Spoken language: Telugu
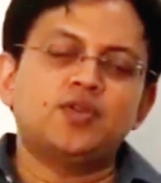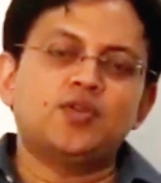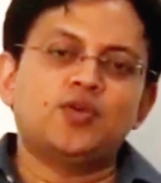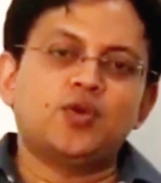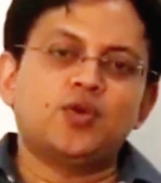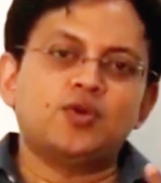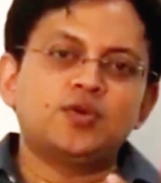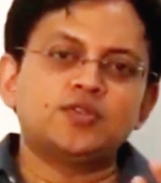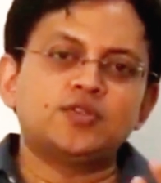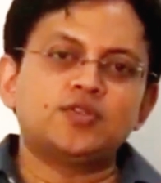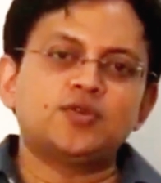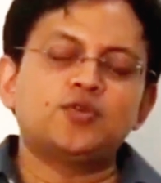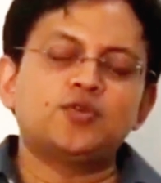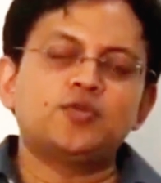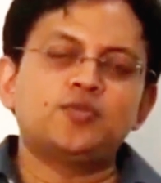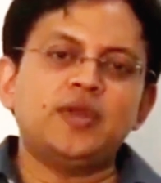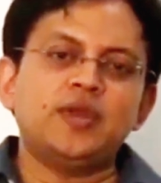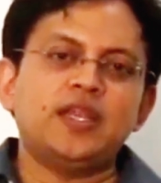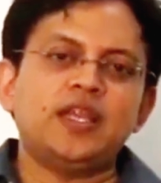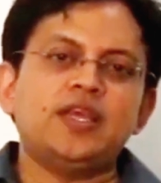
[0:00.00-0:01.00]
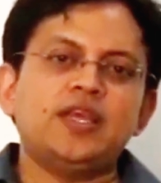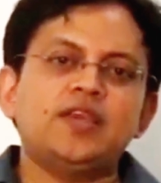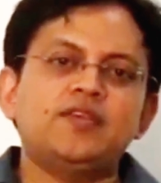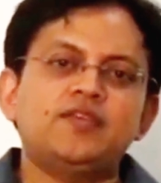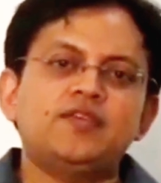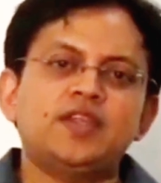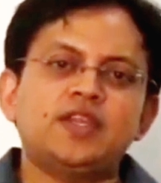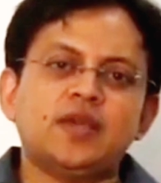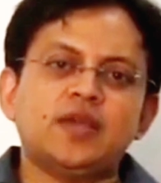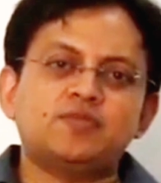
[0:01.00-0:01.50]
దోస్ హూ బిలీవ్
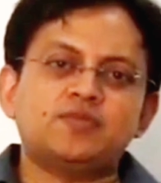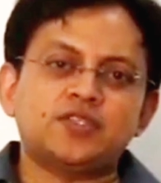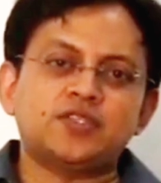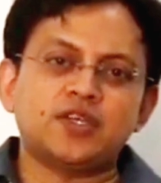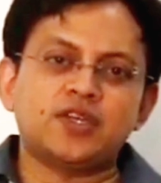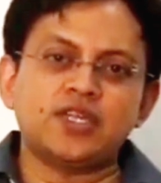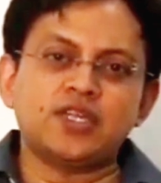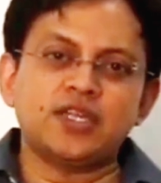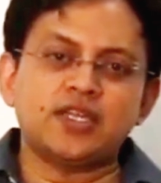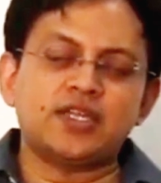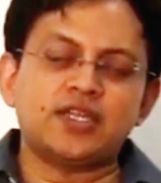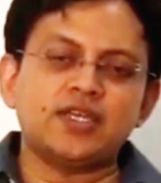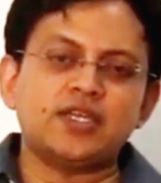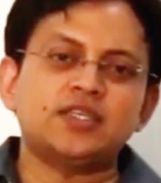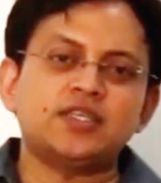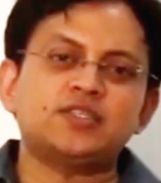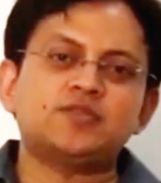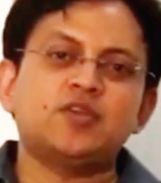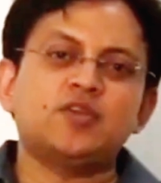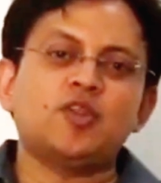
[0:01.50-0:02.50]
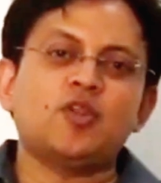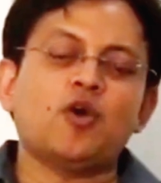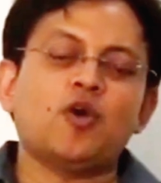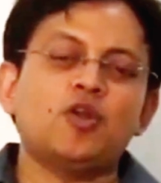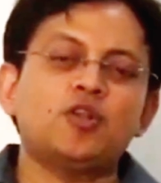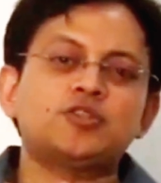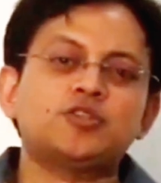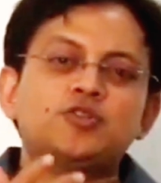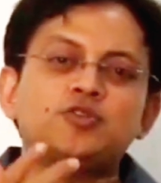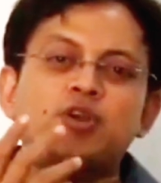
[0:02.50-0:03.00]
ఇన్ అబ్సర్డిటీస్ విల్
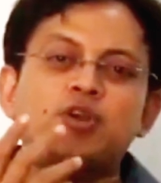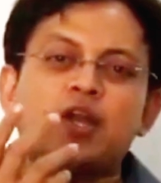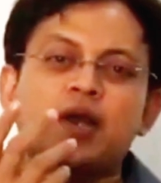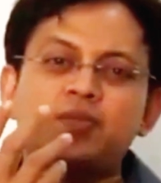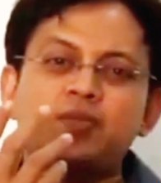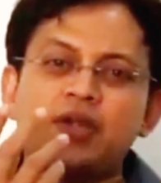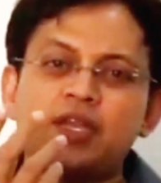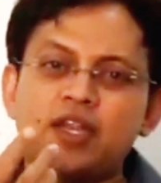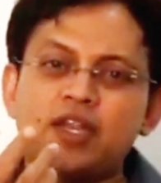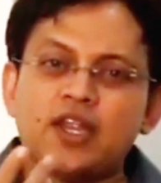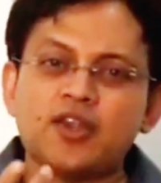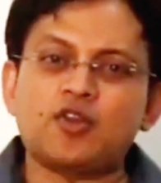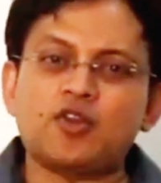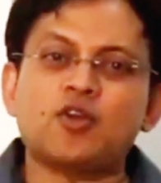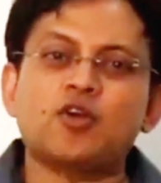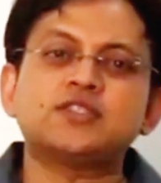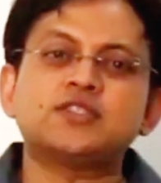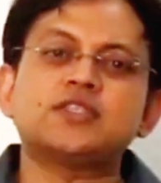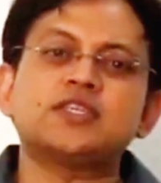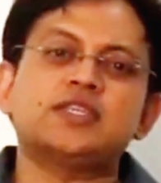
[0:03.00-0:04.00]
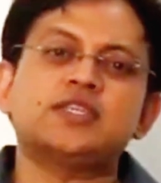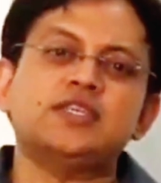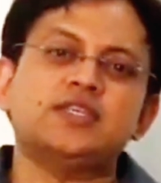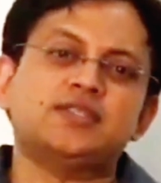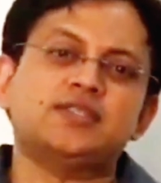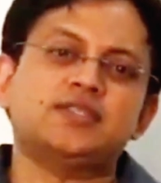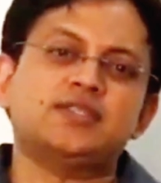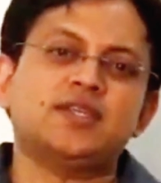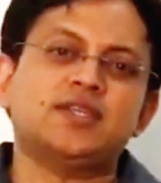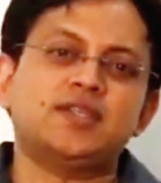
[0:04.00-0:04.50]
ఆల్సో కమిట్
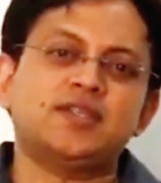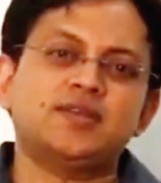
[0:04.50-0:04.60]
అట్రాసిటీస్